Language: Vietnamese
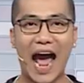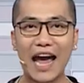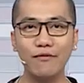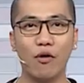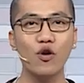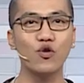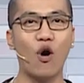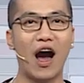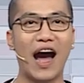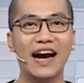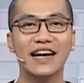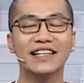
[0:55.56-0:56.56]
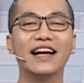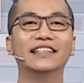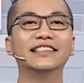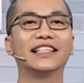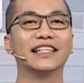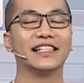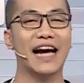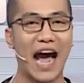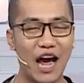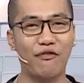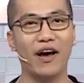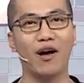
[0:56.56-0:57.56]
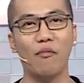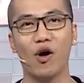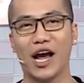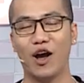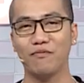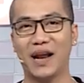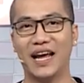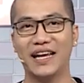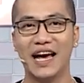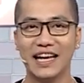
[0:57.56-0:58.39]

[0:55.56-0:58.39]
hai món quà đến từ hai fan hâm mộ ngày hôm nay